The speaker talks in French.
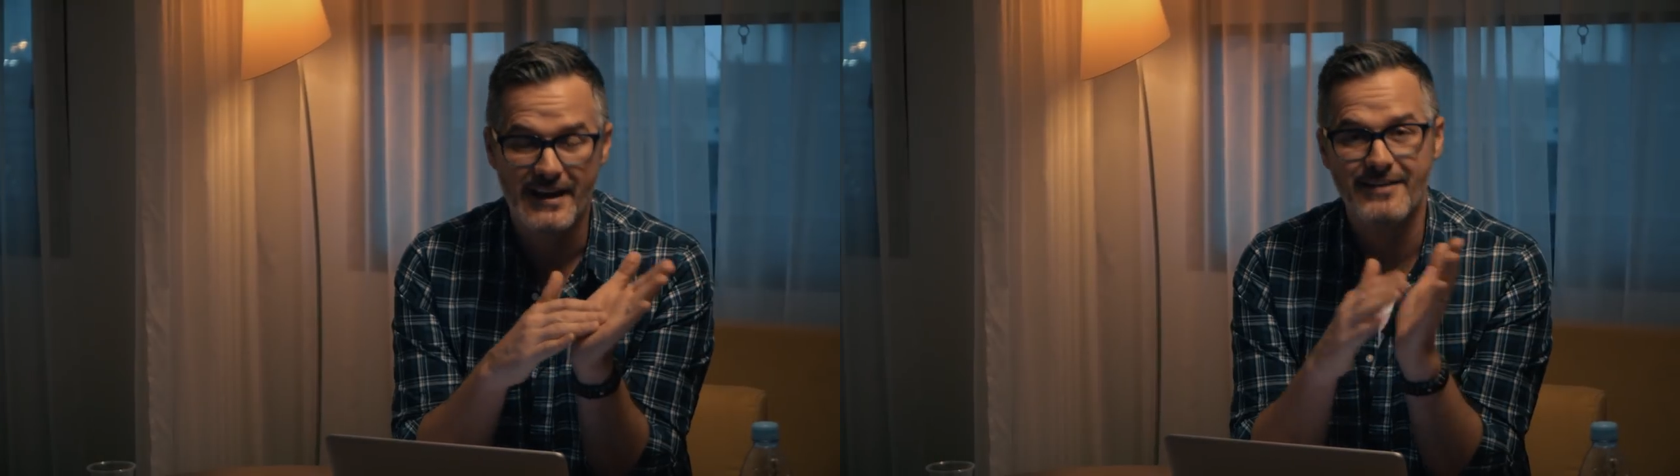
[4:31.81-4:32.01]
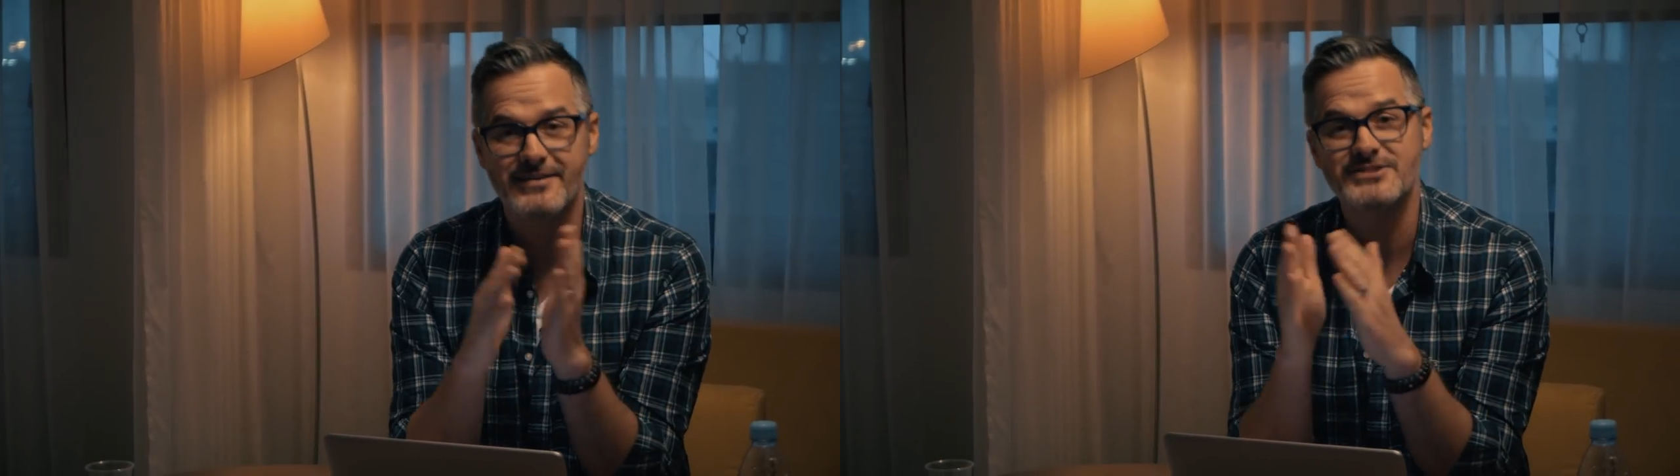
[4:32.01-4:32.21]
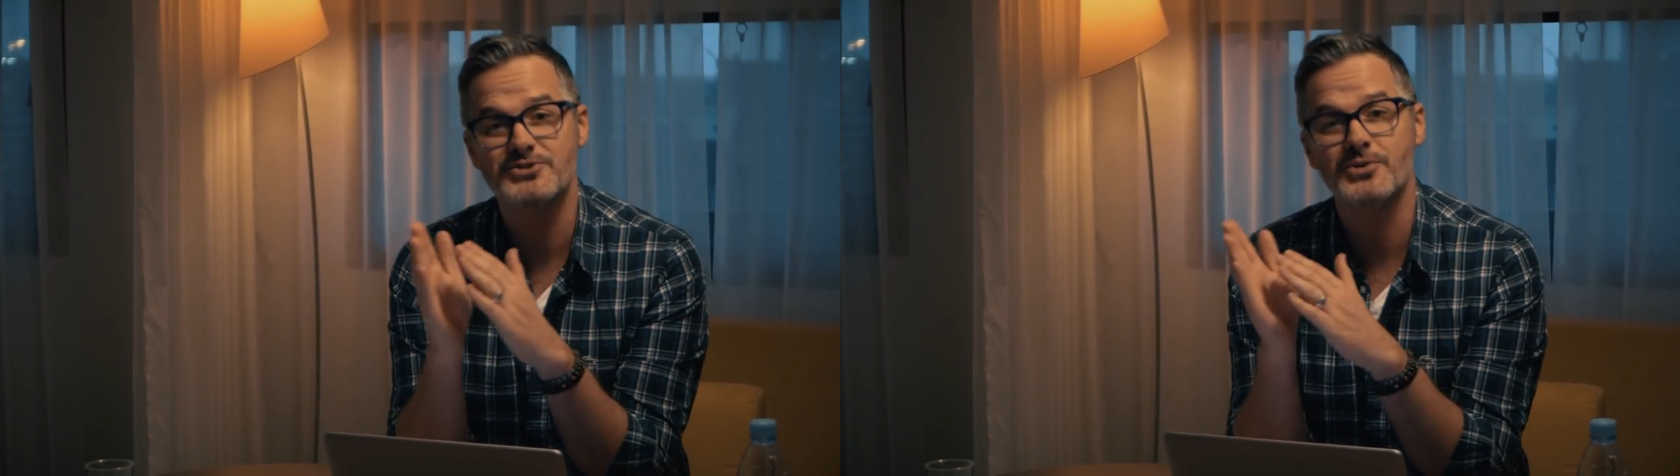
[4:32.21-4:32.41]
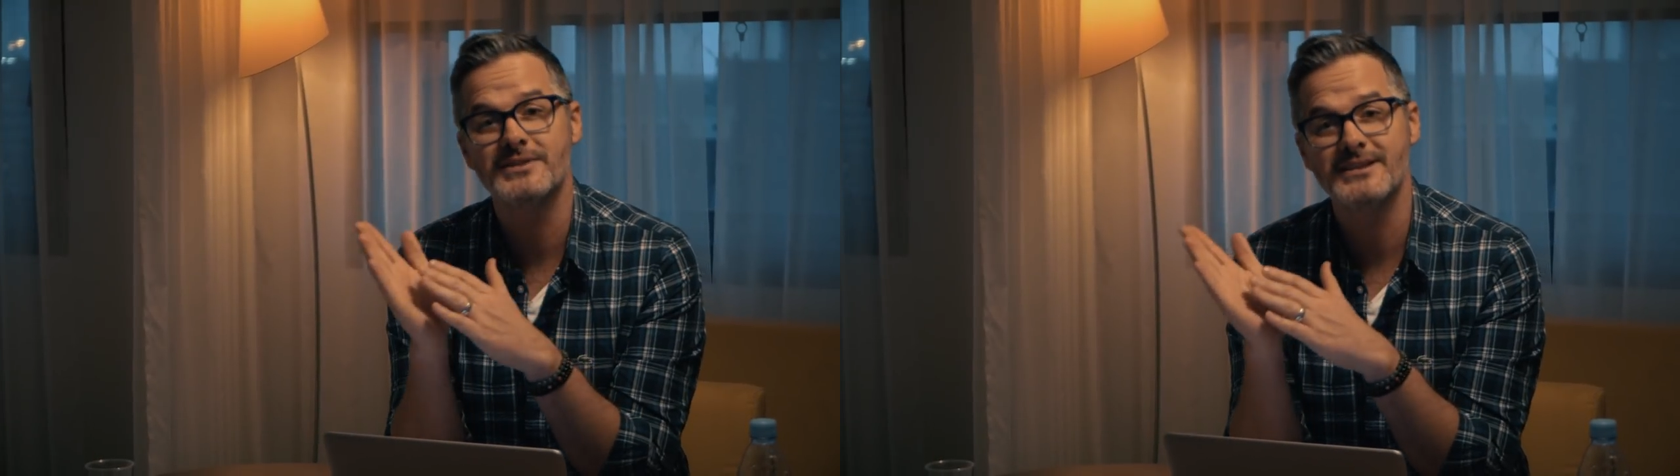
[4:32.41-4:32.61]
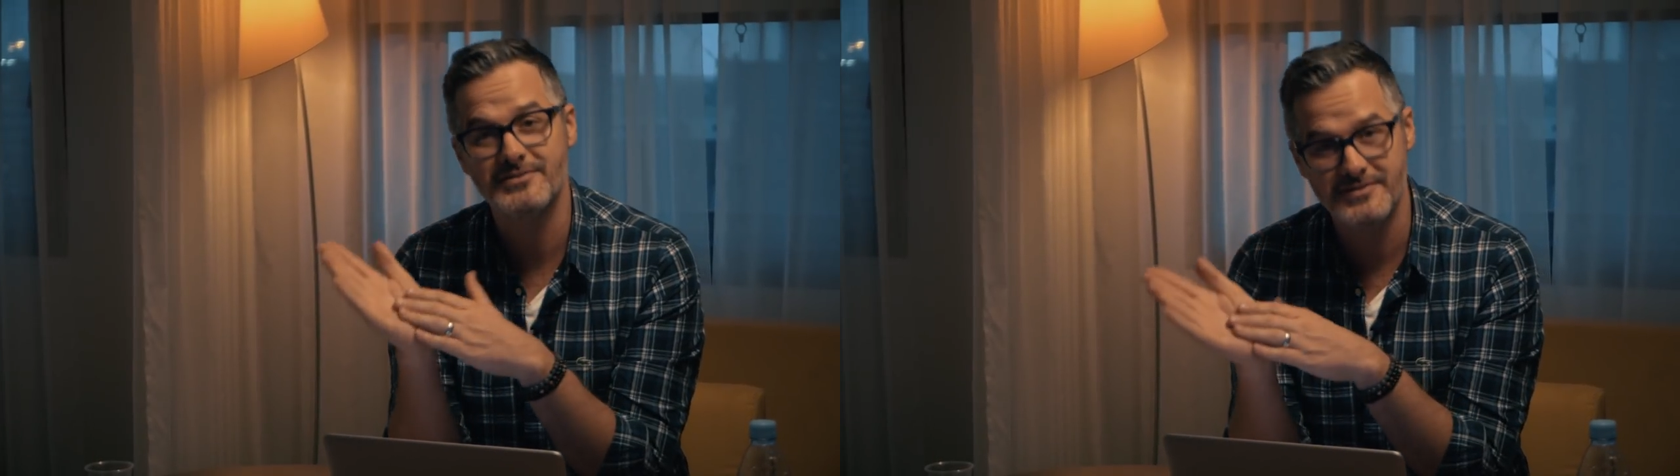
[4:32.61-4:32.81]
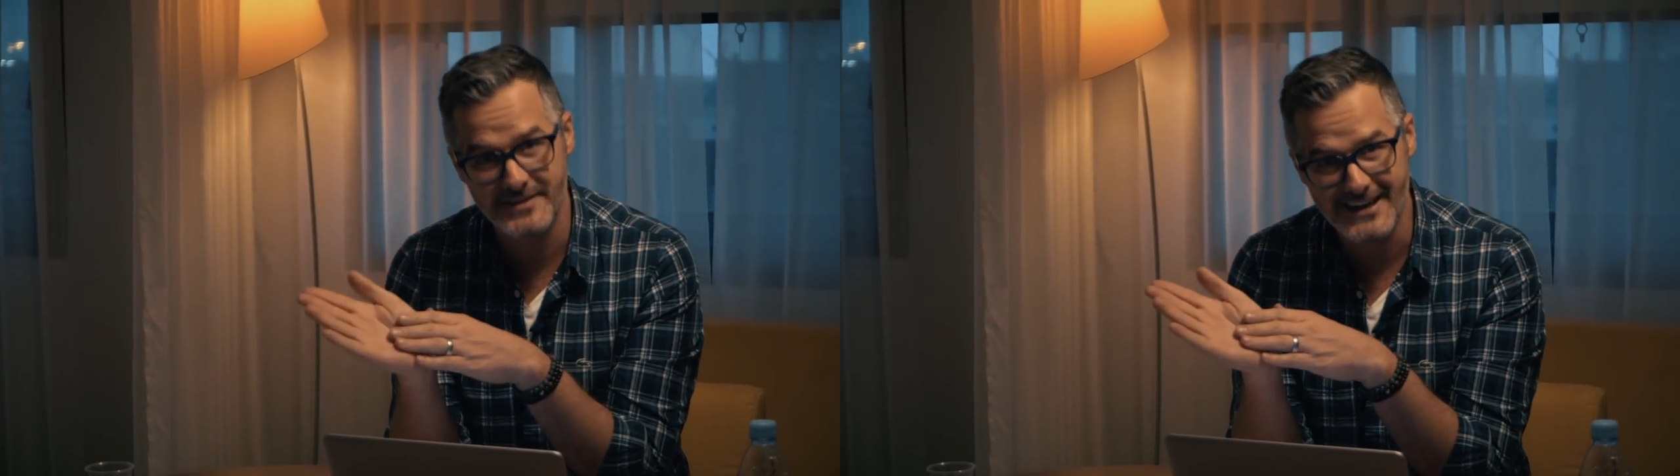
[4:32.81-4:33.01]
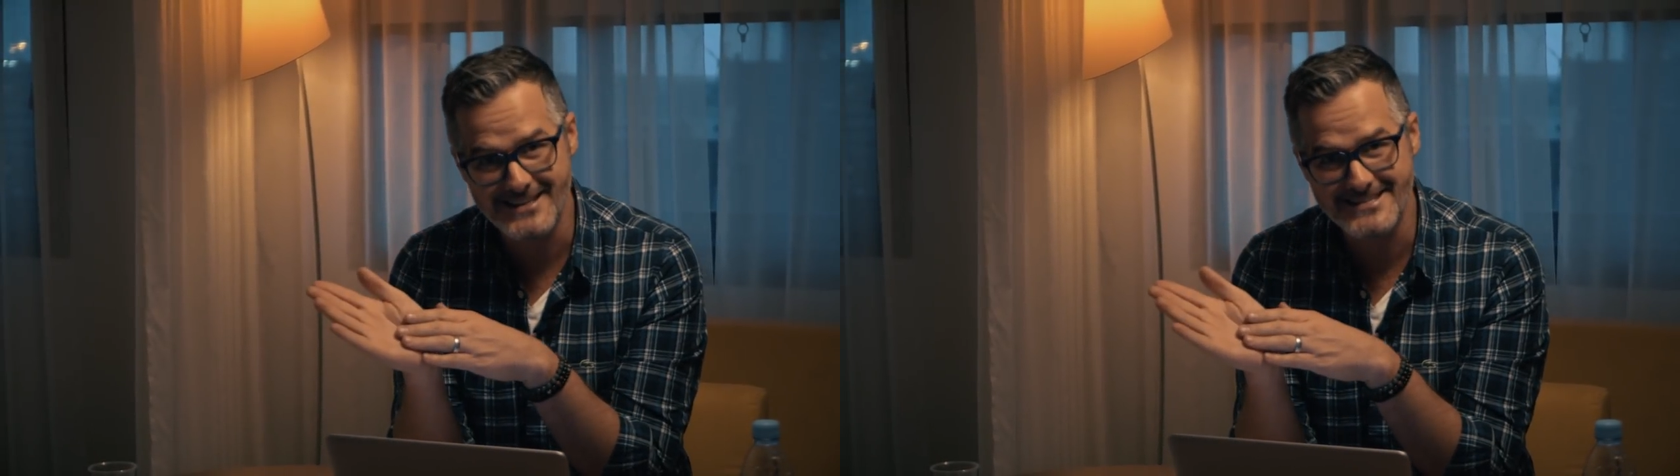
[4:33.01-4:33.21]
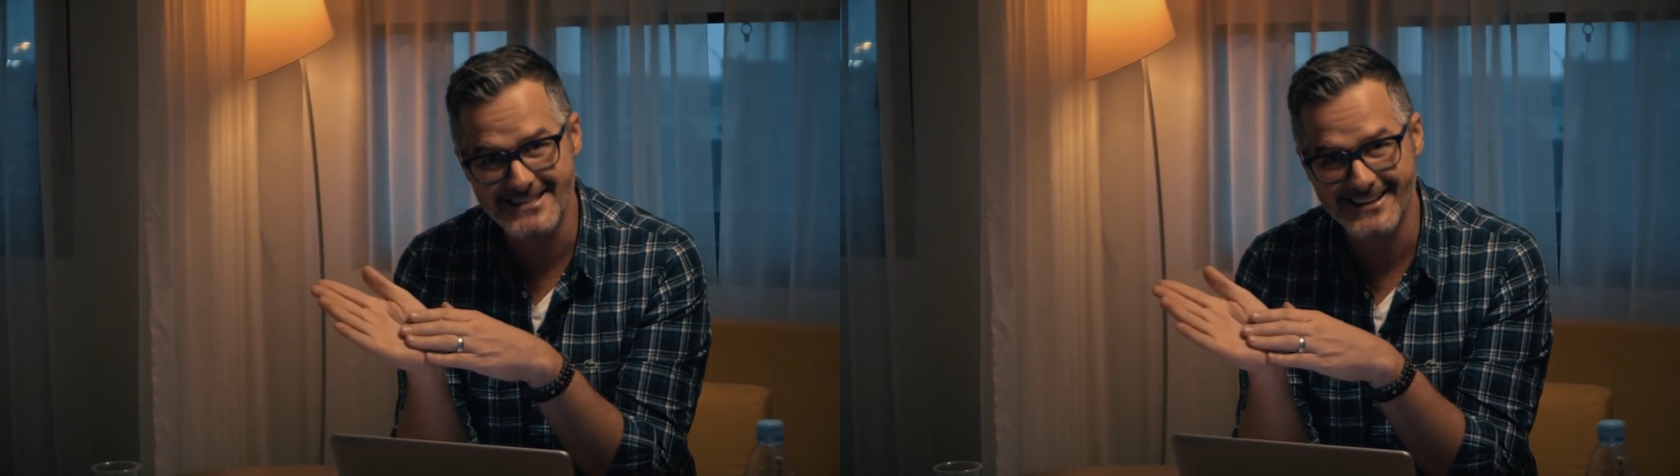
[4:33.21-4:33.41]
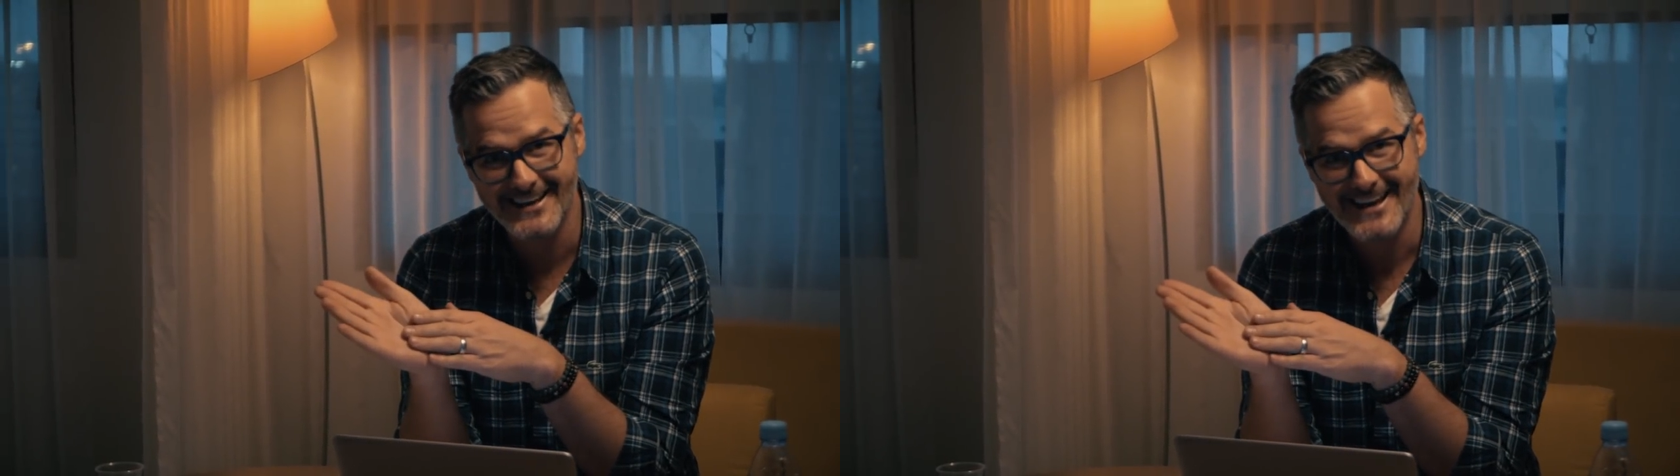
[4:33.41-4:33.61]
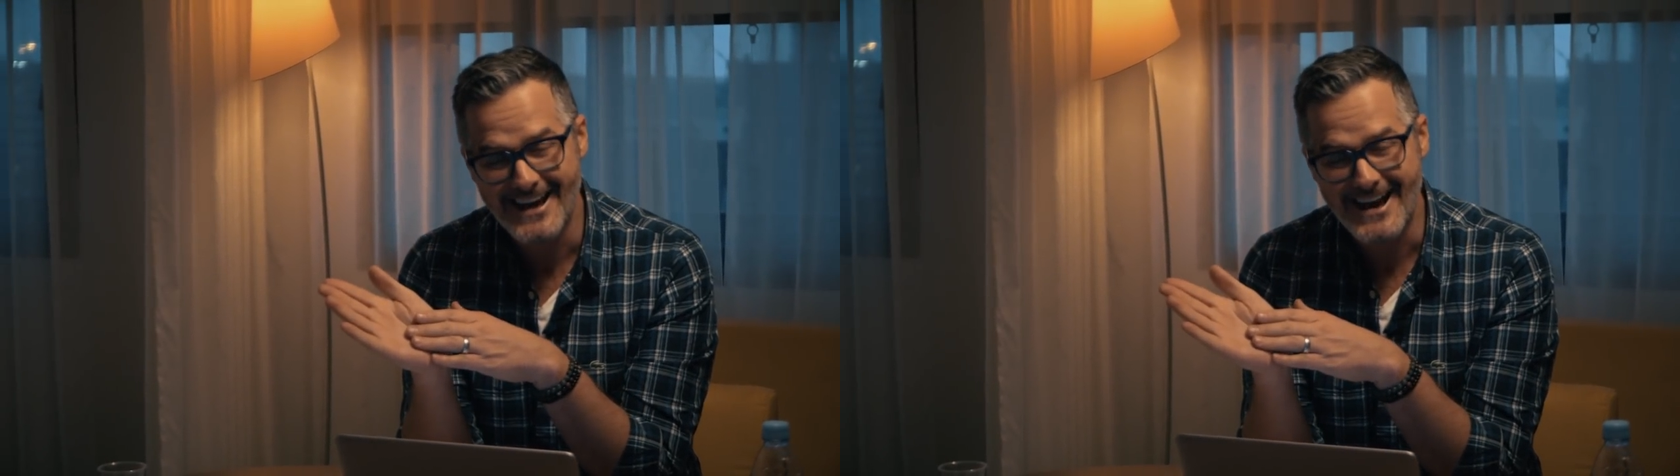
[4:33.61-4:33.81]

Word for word: avec son efficacité.